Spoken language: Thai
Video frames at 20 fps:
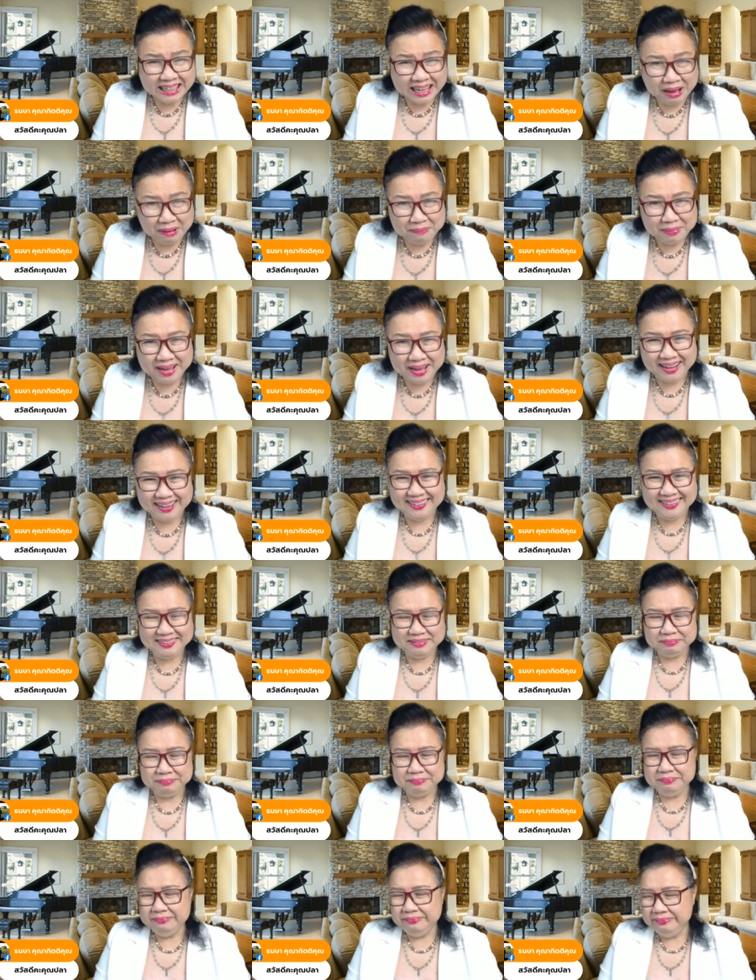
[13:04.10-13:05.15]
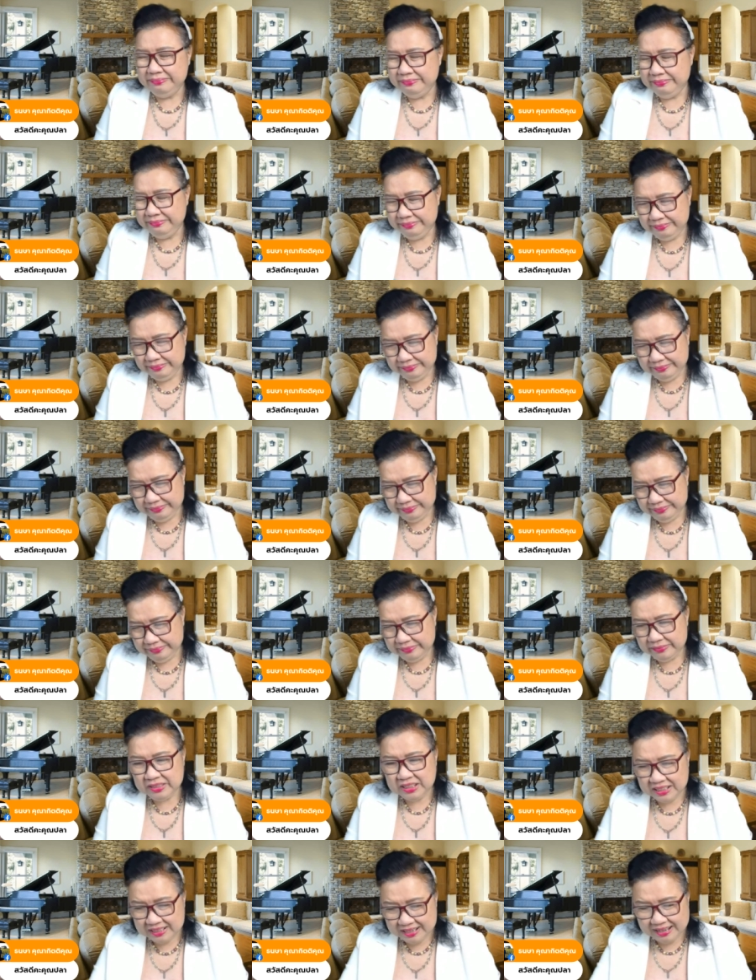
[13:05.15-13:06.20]
อไหมอืม
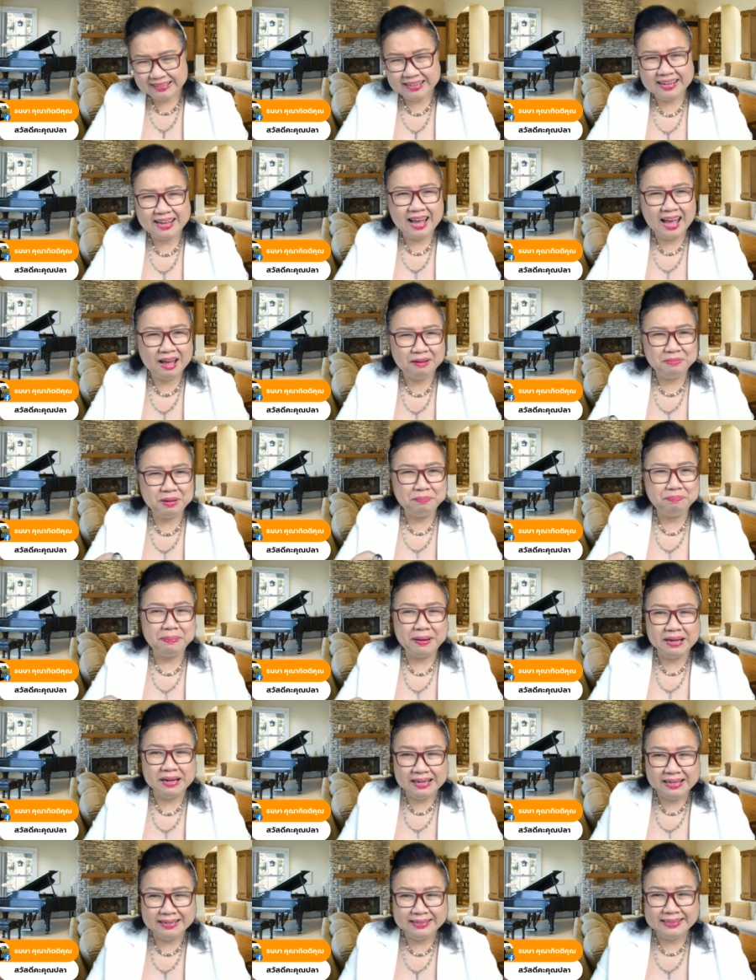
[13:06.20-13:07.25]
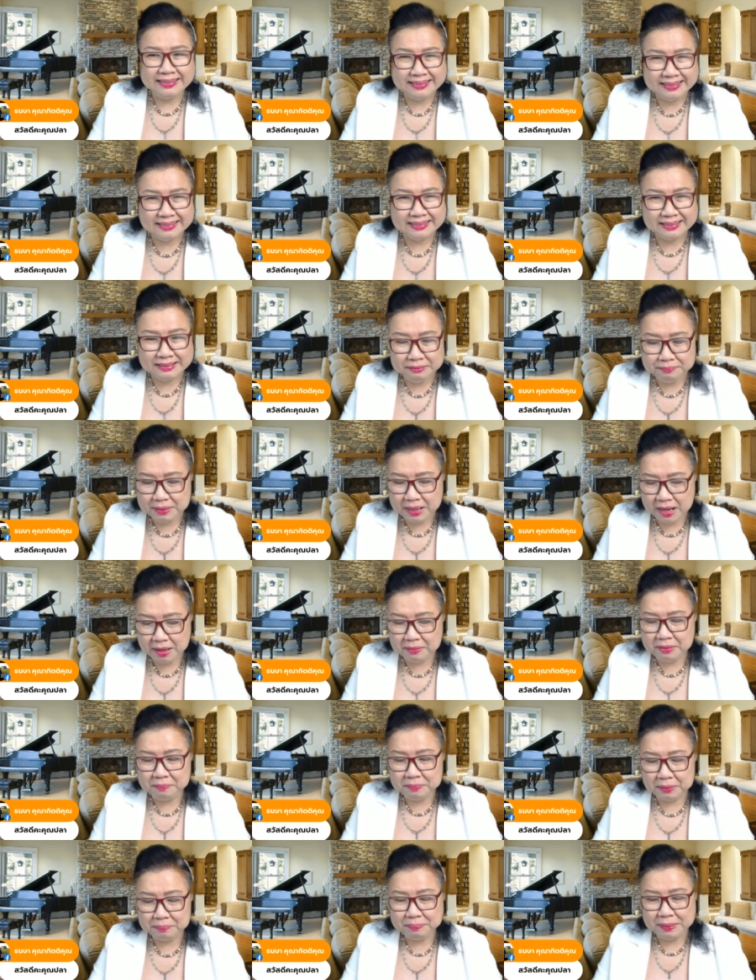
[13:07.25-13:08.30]
เชื่อสิคะมันเป็นเรื่องที่เกิดขึ้นมาแล้ว
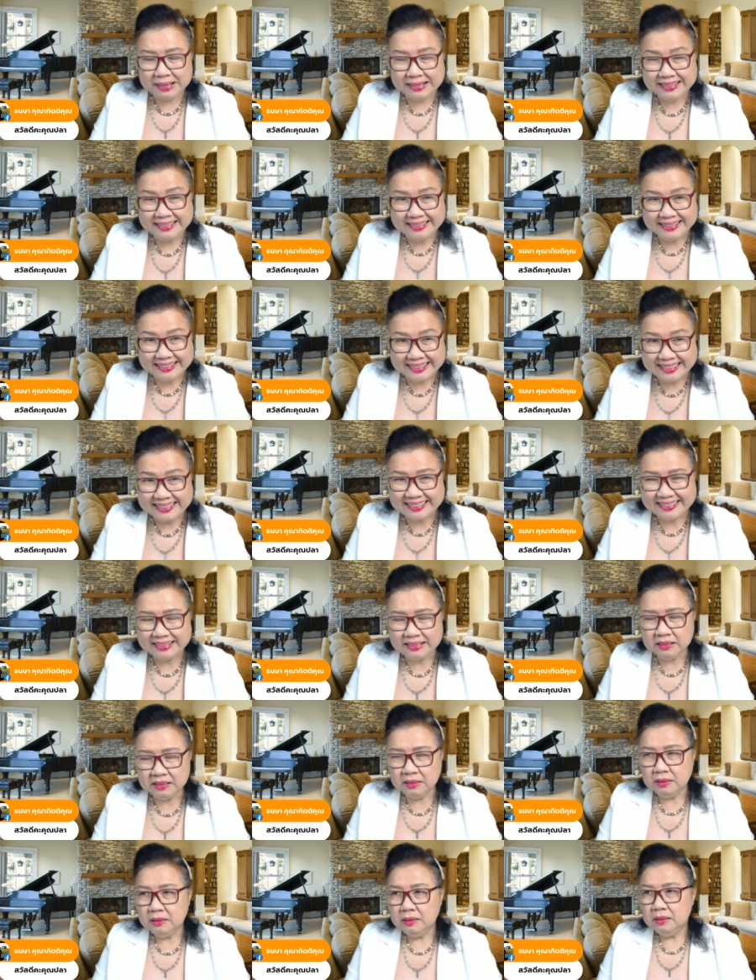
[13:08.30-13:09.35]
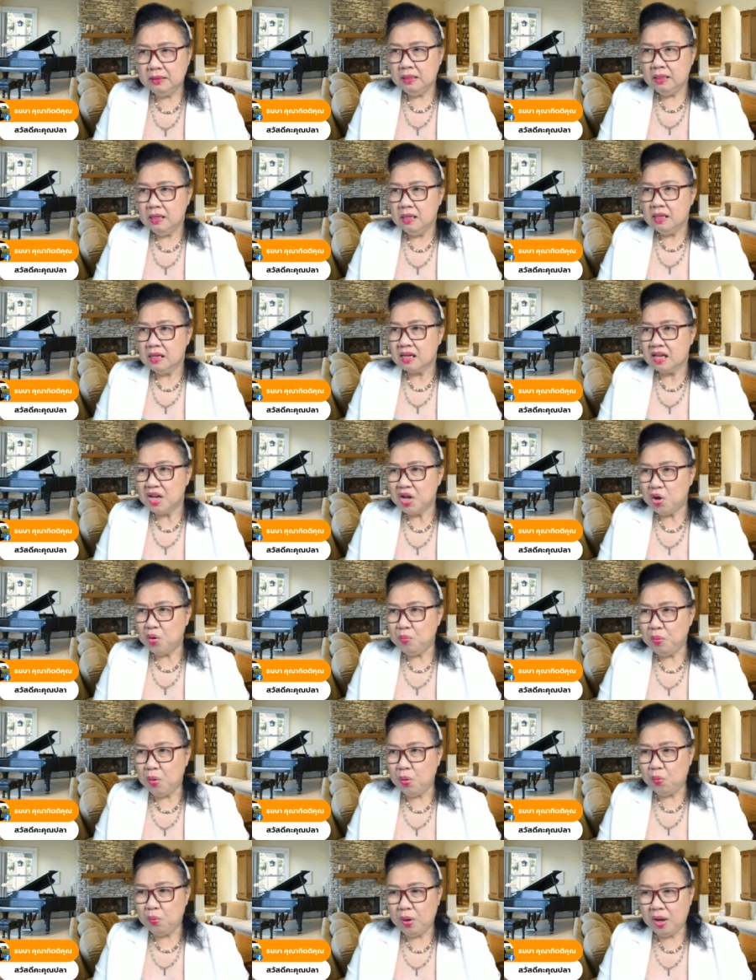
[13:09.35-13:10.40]
แล้วมันเป็นเรื่องจริงเขาบ
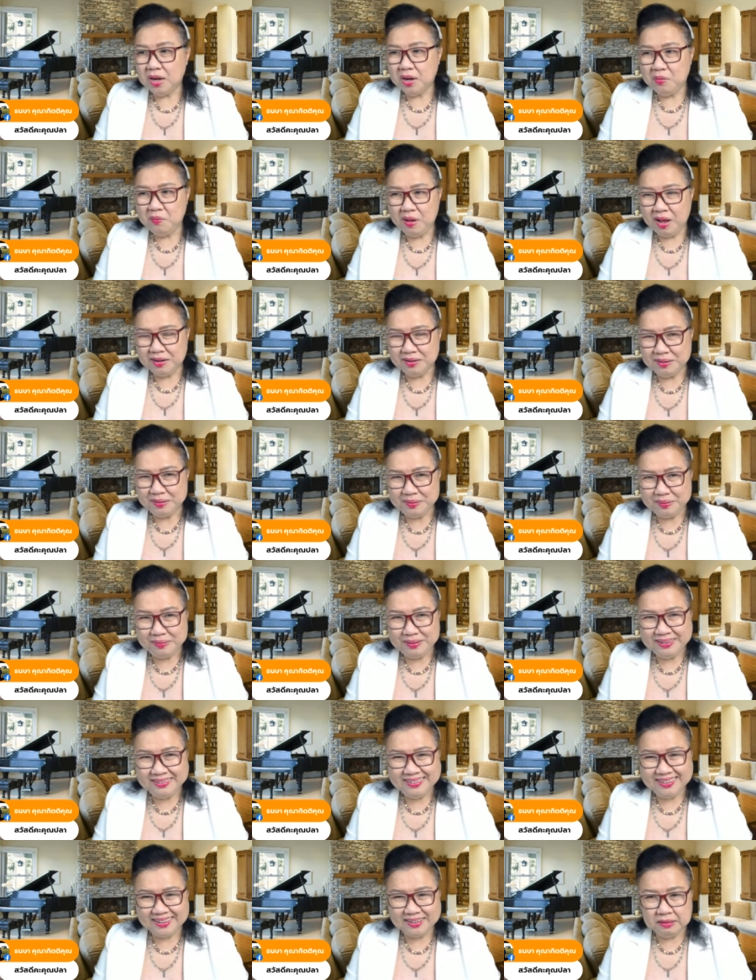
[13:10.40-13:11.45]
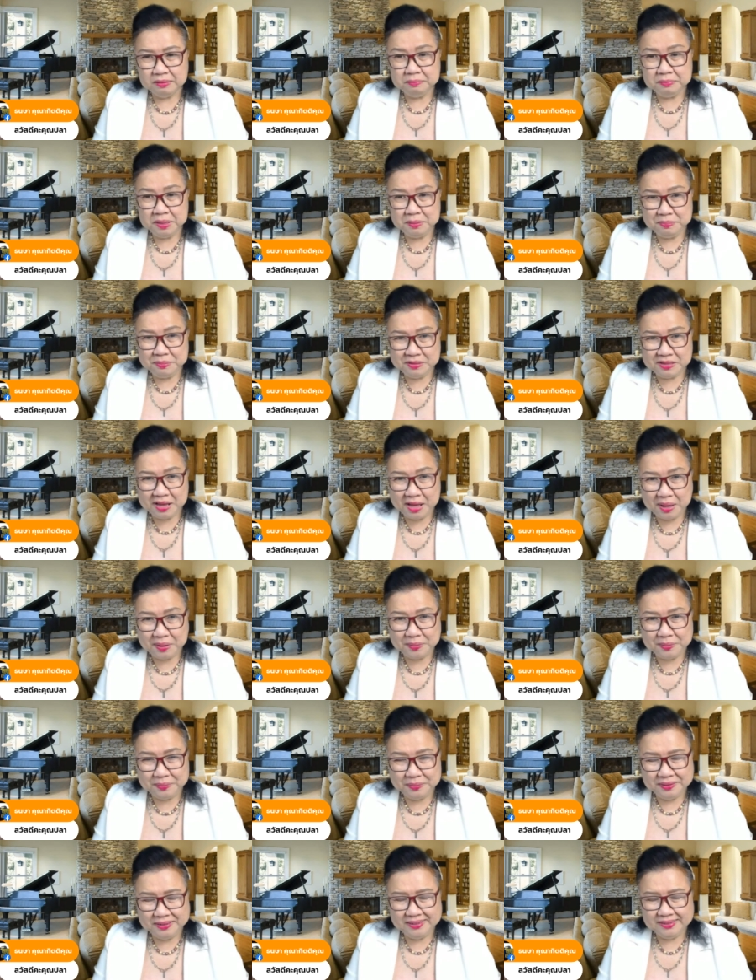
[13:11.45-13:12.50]
อกว่าระหว่างที่เขาเลือกมีผู้ชายค
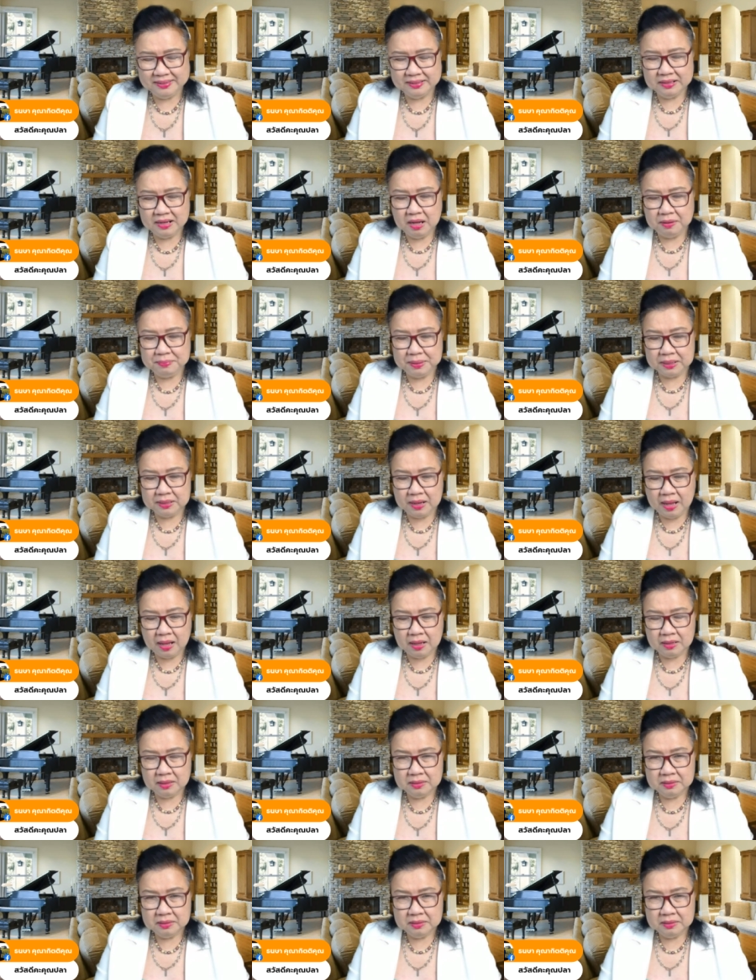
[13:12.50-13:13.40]
นหนึ่งเข้ามาทัก